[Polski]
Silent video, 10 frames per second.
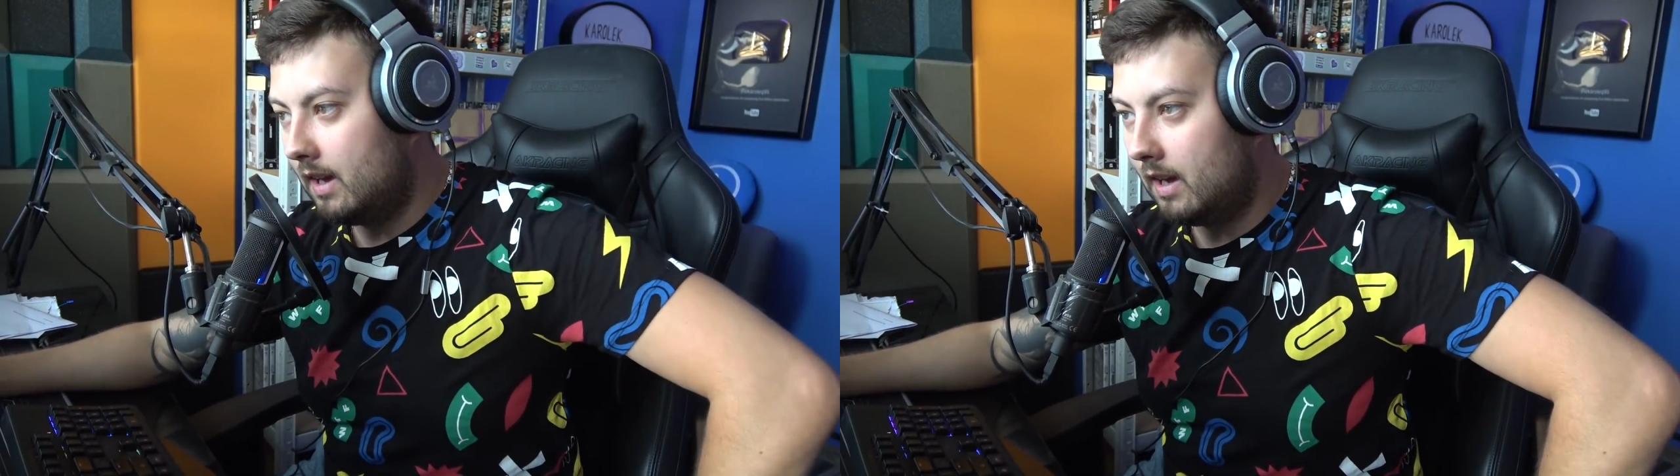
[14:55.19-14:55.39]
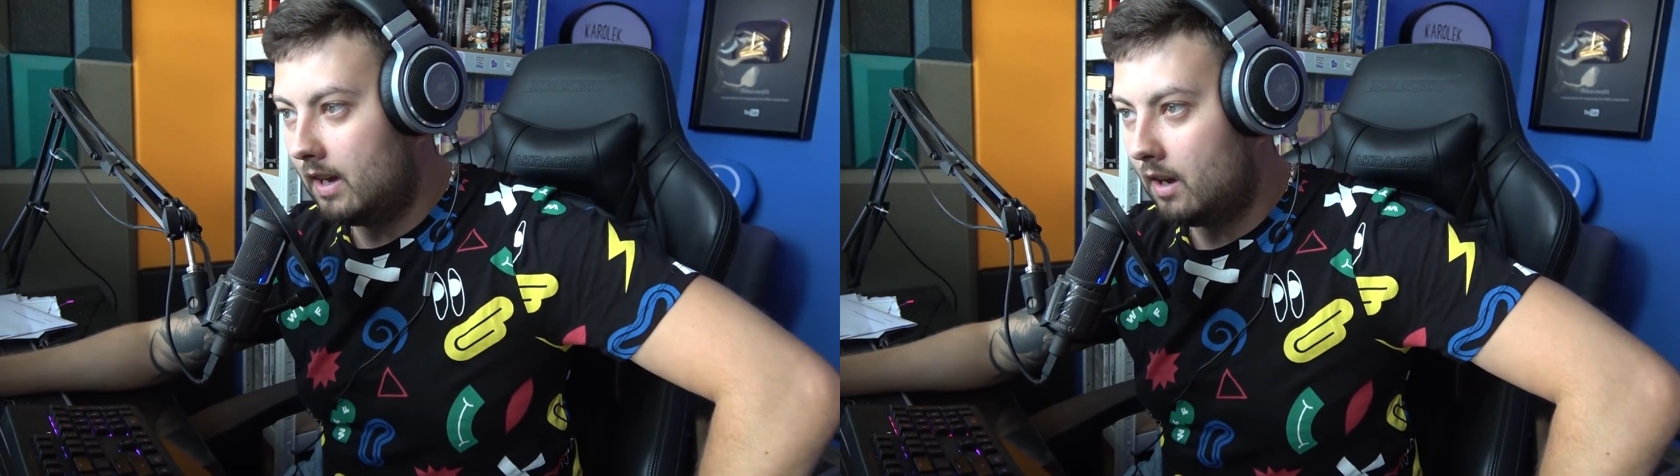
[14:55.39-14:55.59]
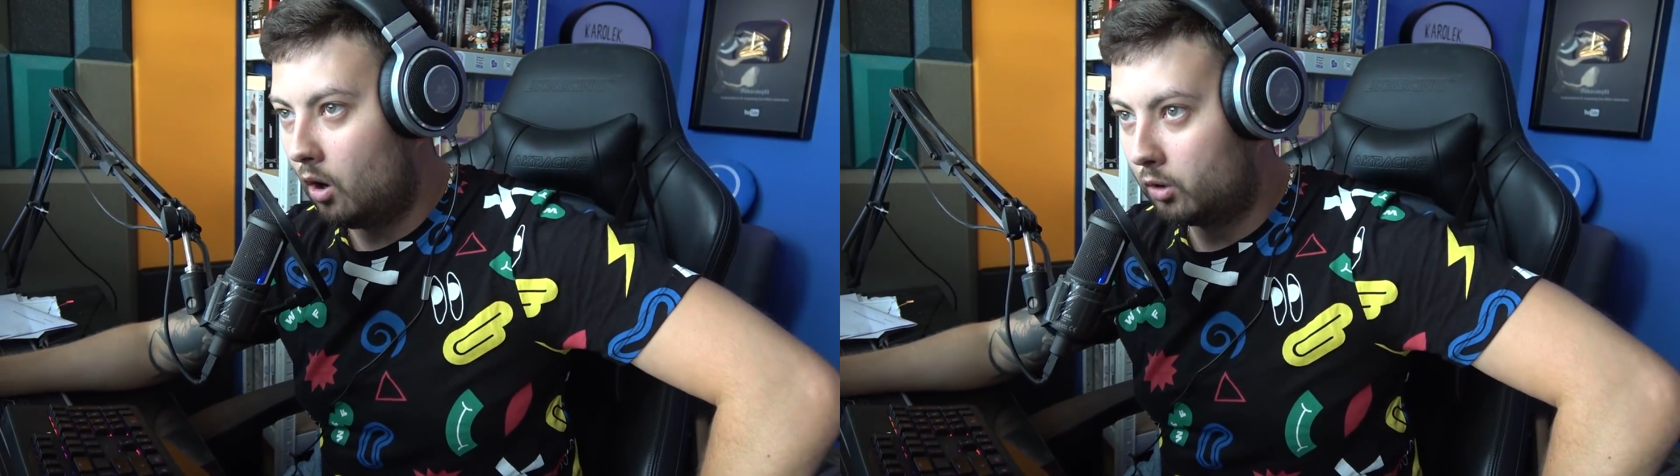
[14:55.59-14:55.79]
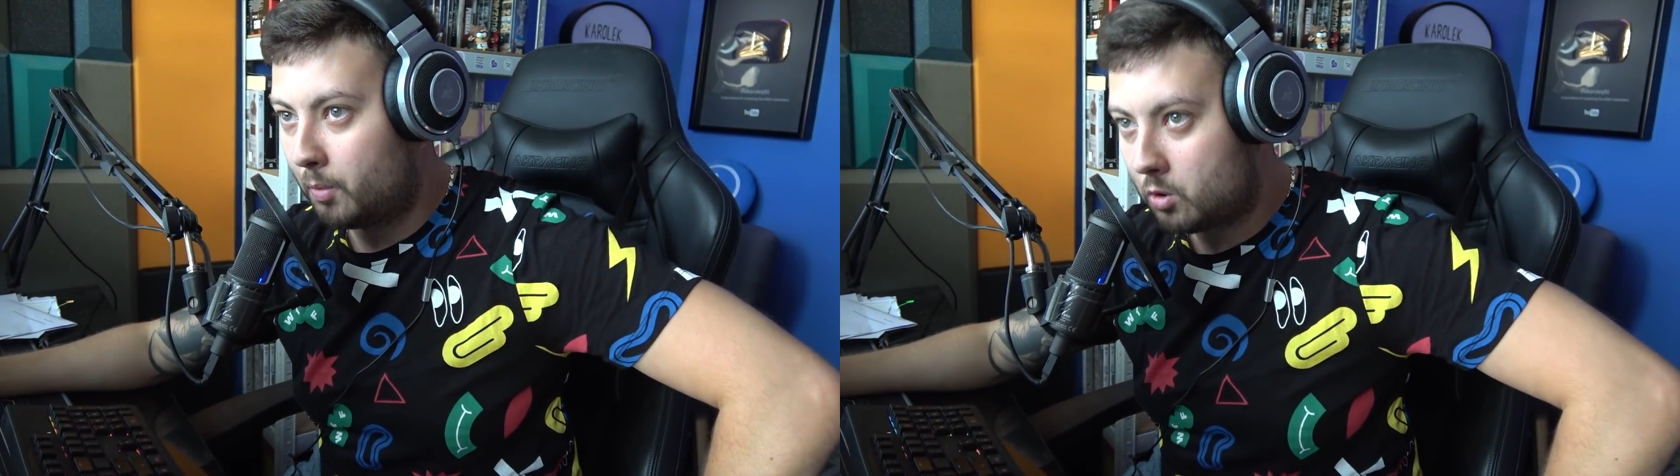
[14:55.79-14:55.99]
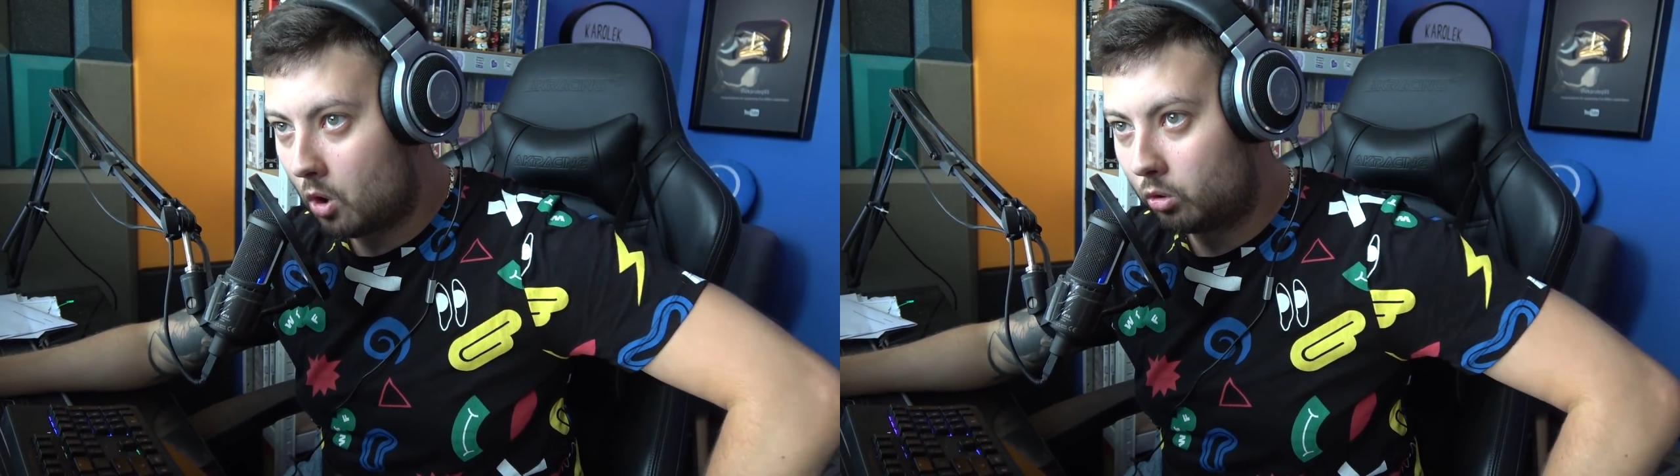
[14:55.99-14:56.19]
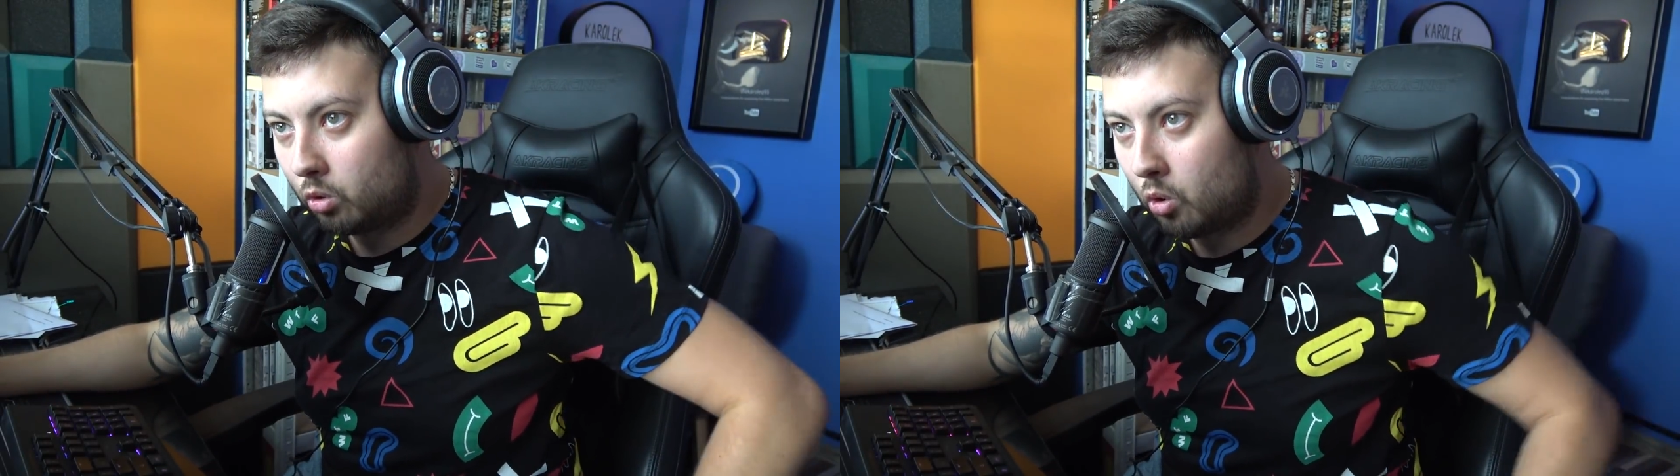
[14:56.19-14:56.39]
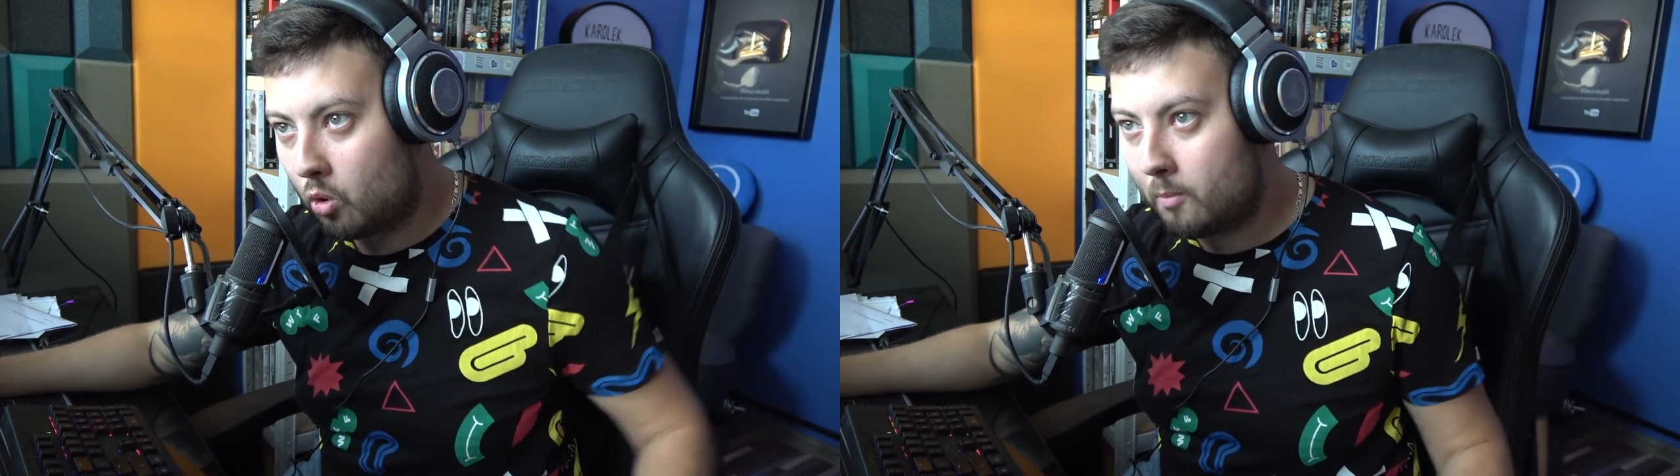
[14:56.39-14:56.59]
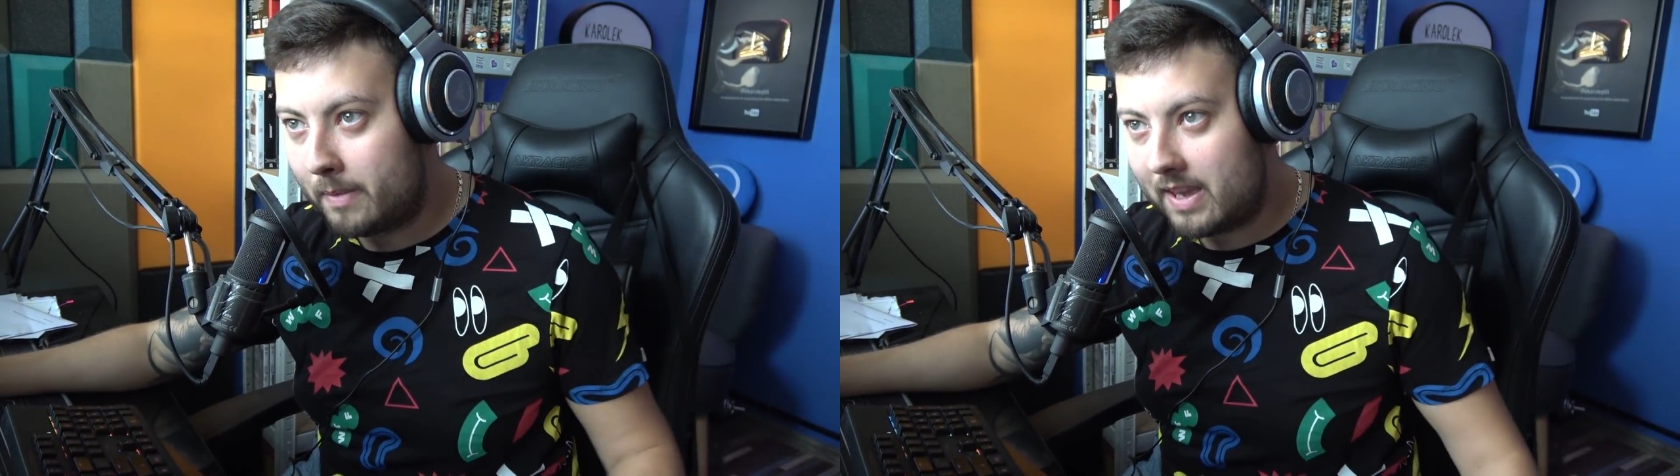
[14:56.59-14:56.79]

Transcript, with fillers: I od początku